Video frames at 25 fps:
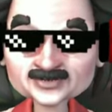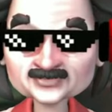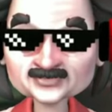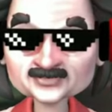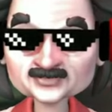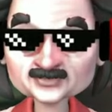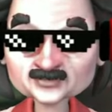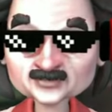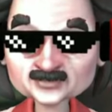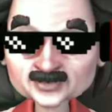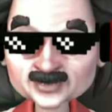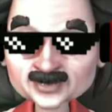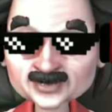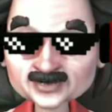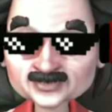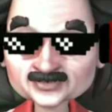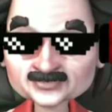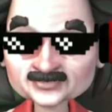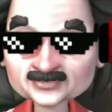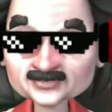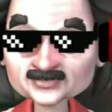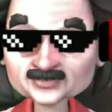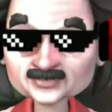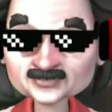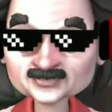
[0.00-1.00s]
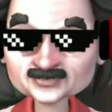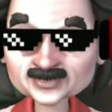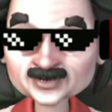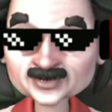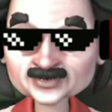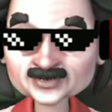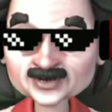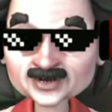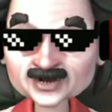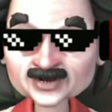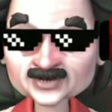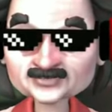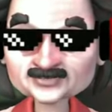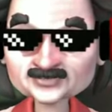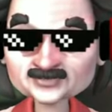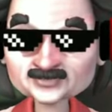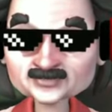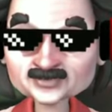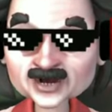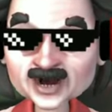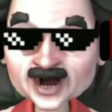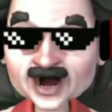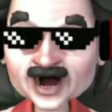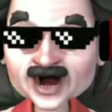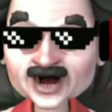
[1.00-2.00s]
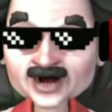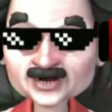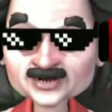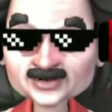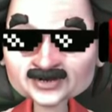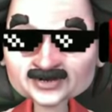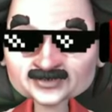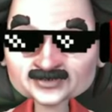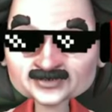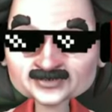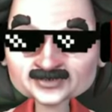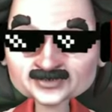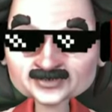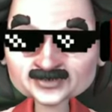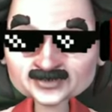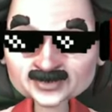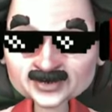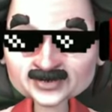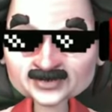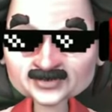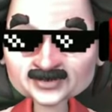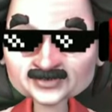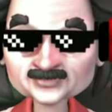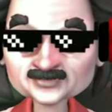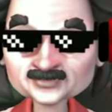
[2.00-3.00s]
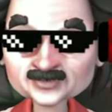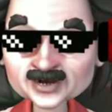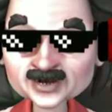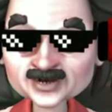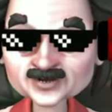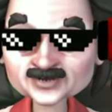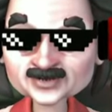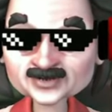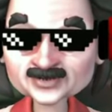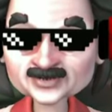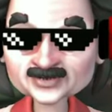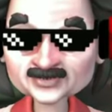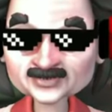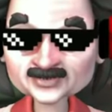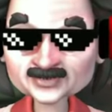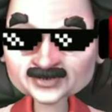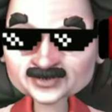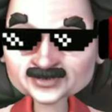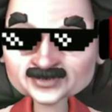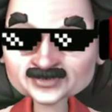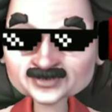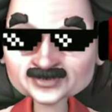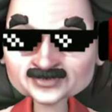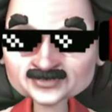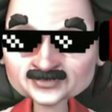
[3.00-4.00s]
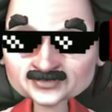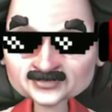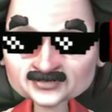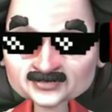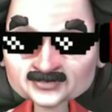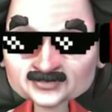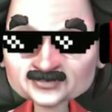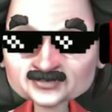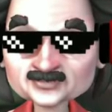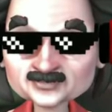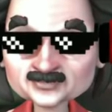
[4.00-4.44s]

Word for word: มาอุ้ยเจจ่ายฟ้าหนึ่งเท่านั้นเพื่อนโอ้โห